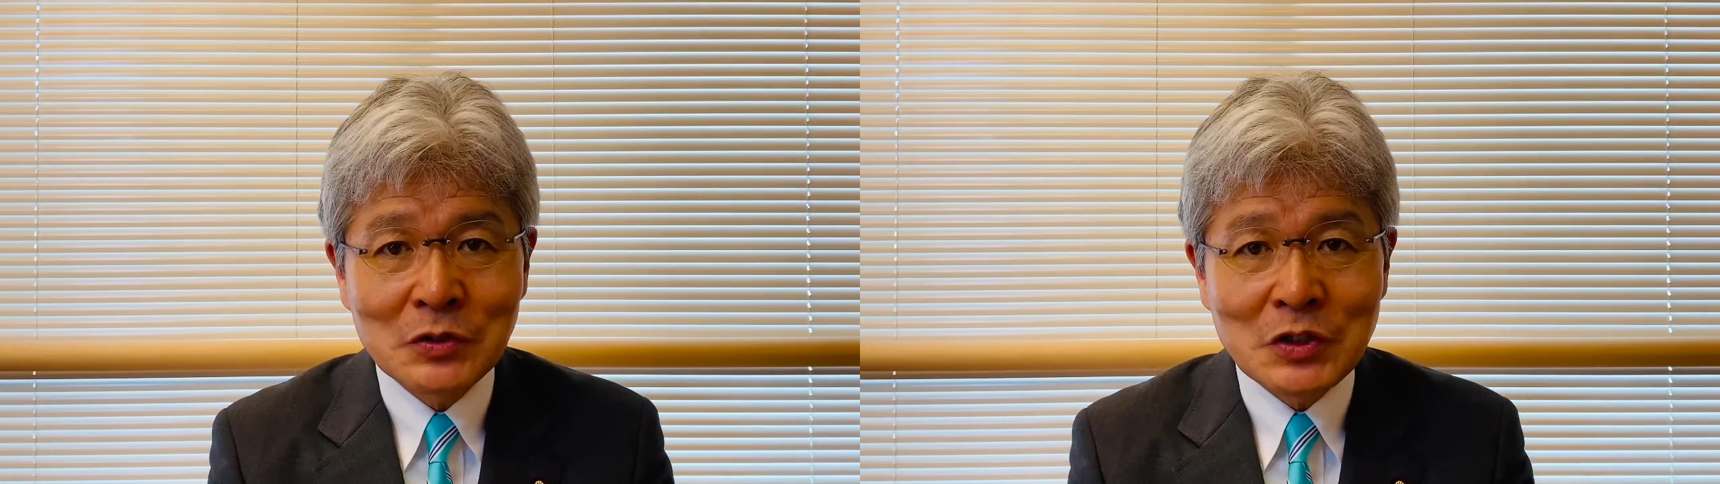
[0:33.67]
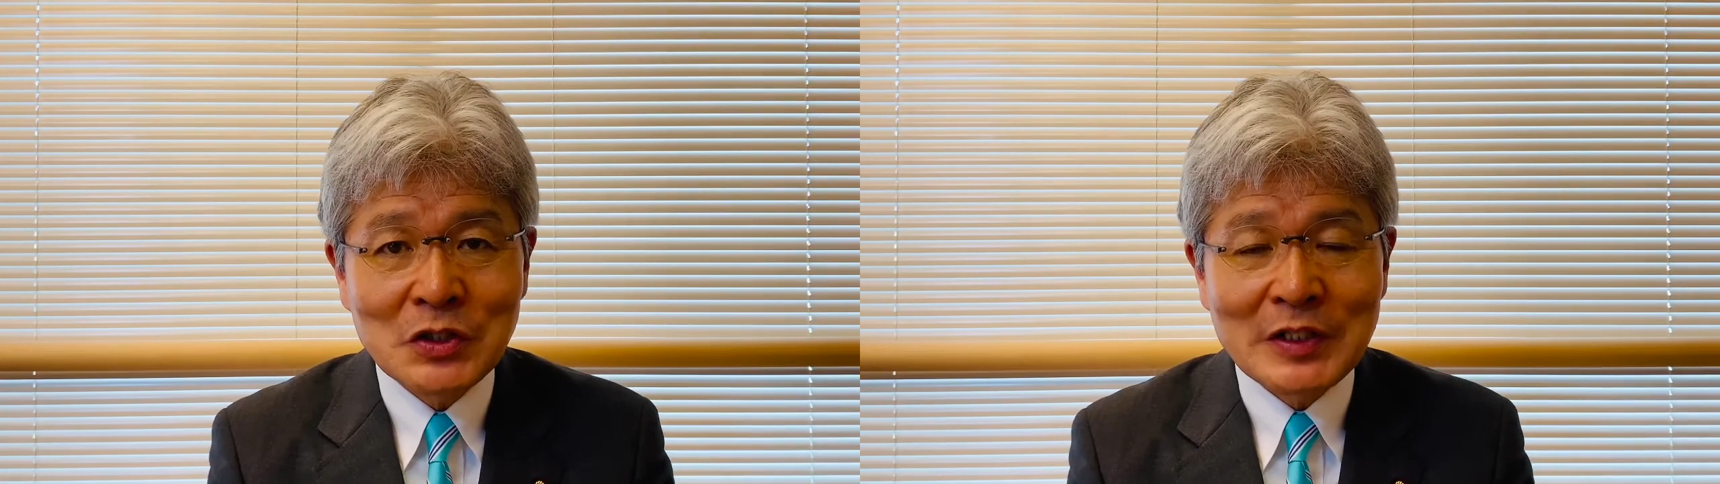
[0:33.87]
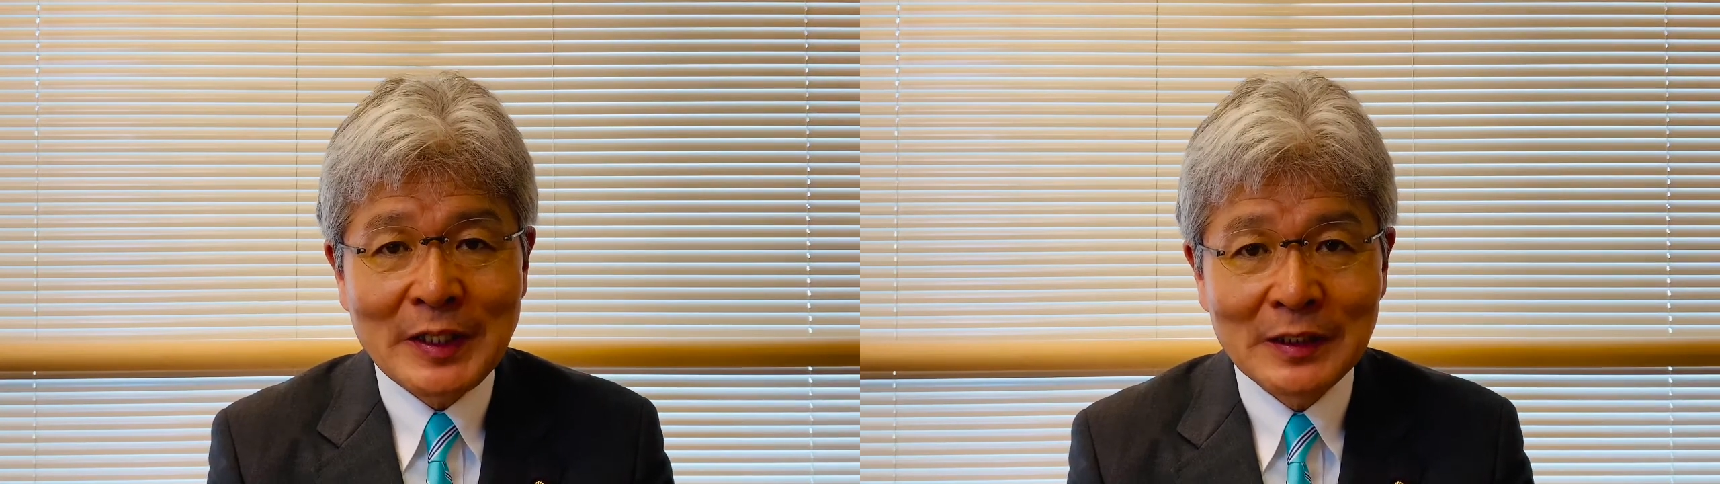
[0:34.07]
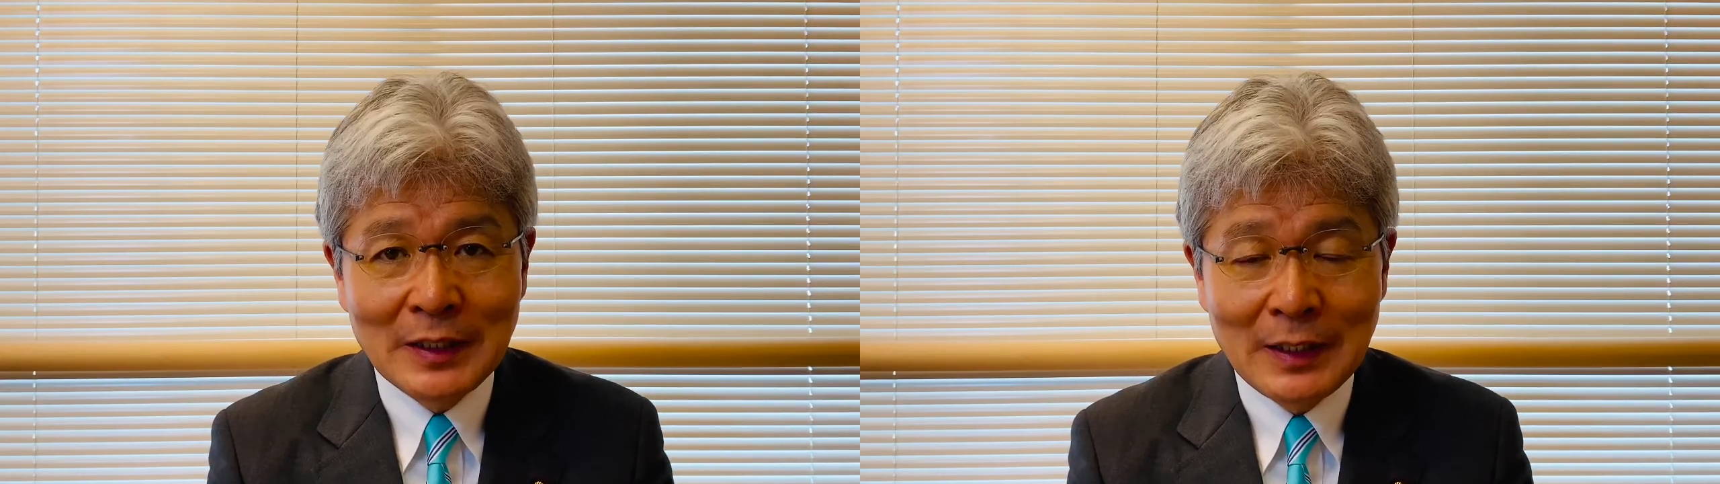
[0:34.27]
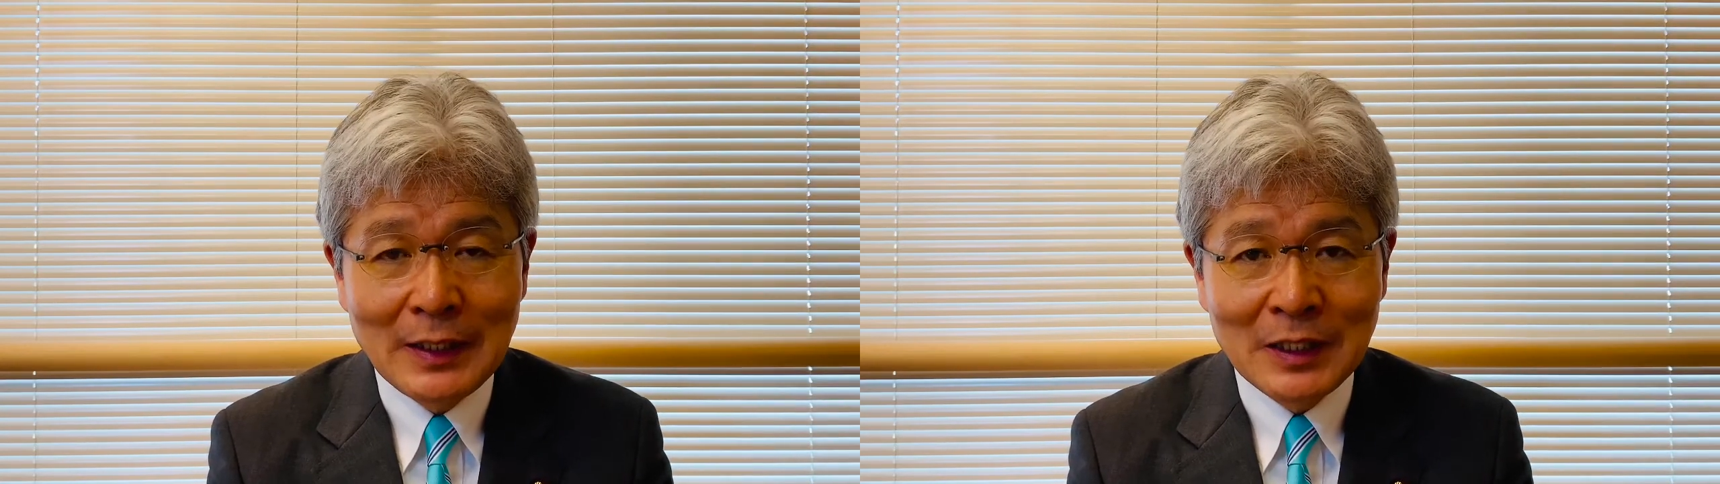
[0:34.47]
自治体
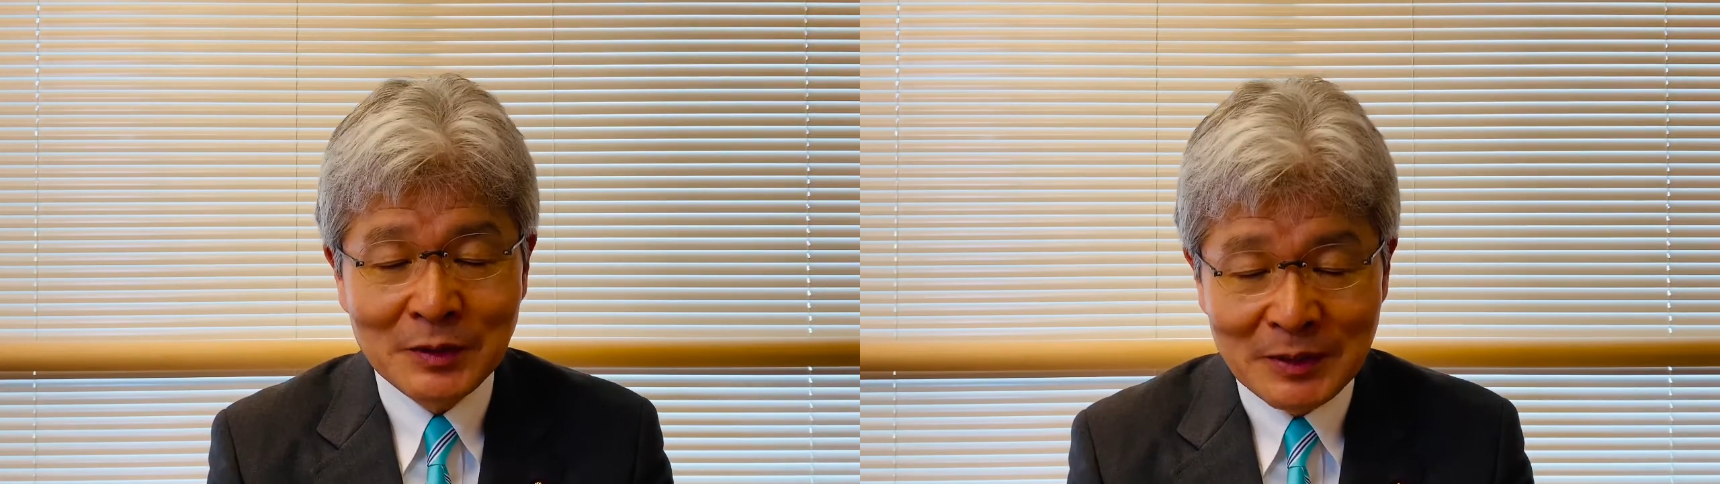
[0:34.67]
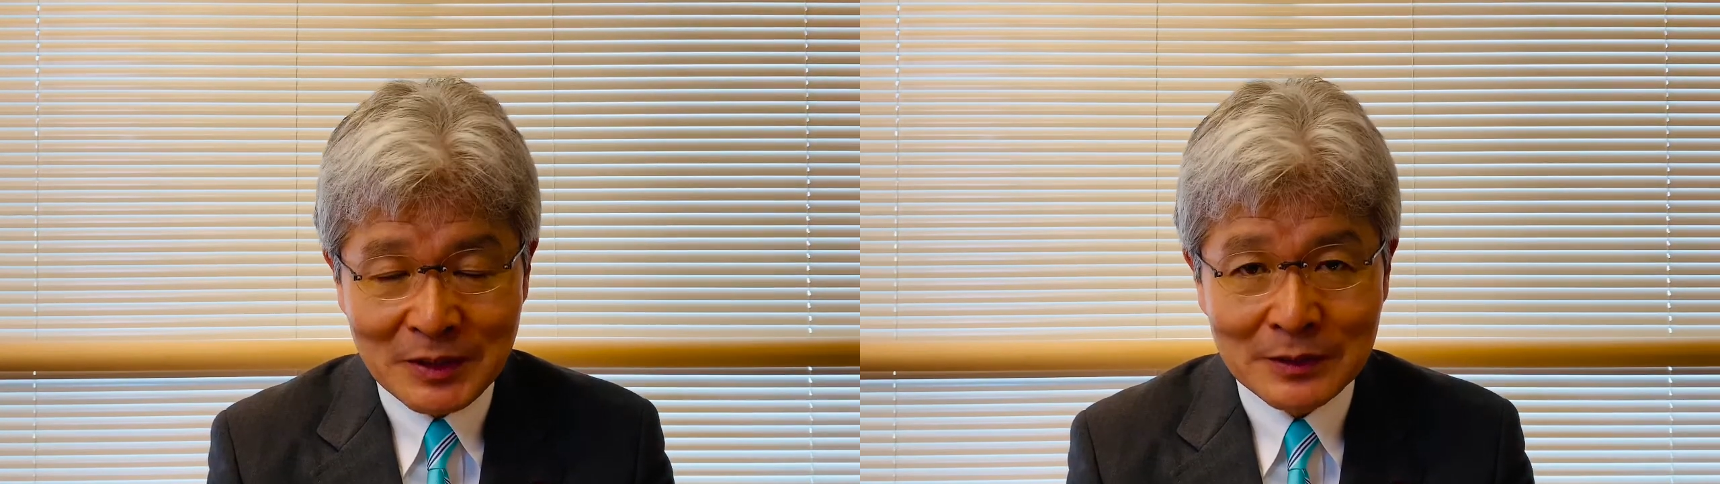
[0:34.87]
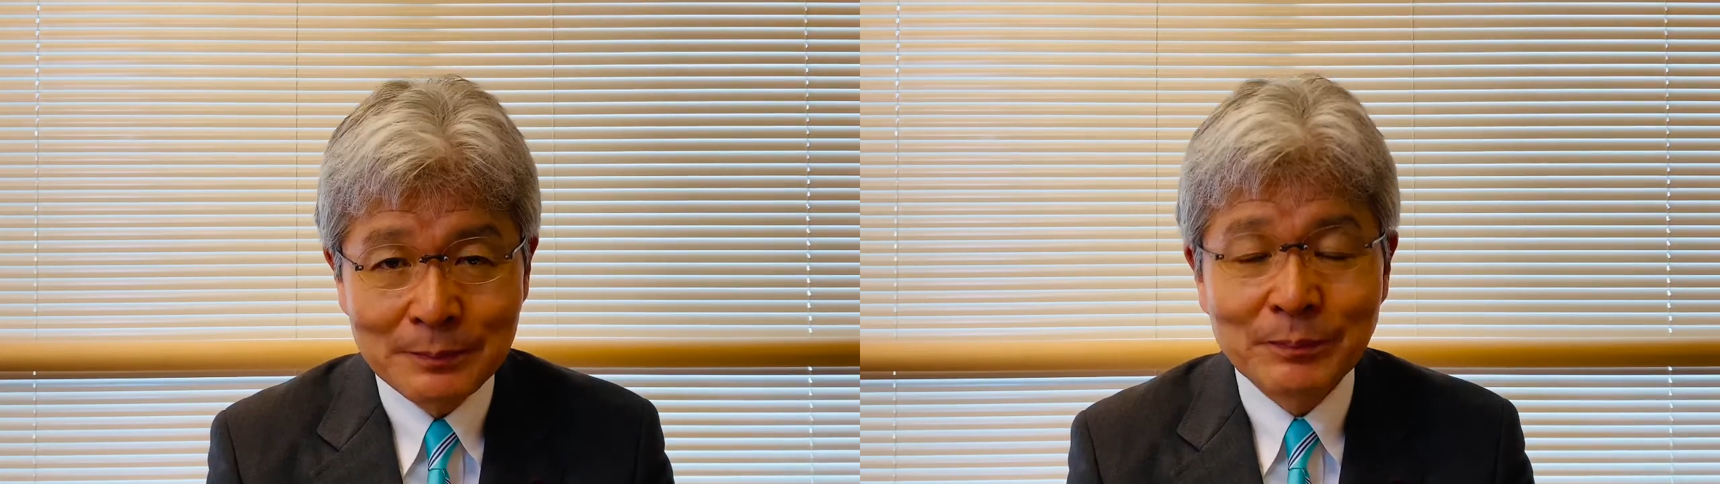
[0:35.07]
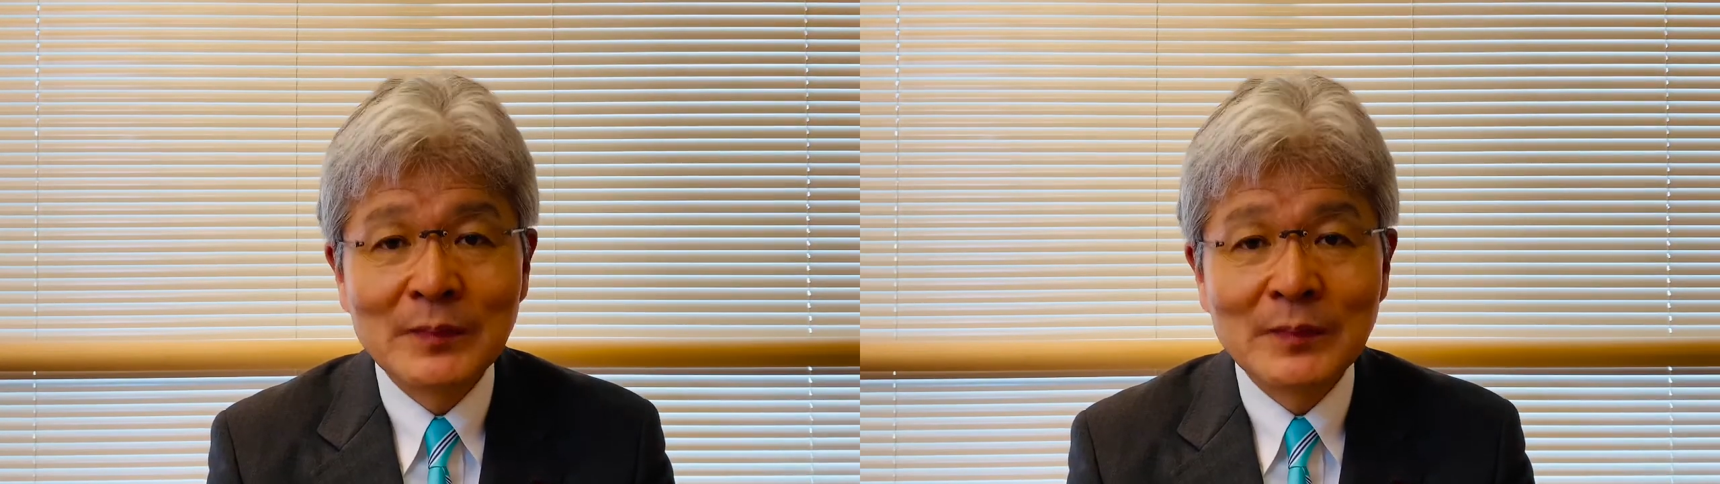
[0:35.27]
があります。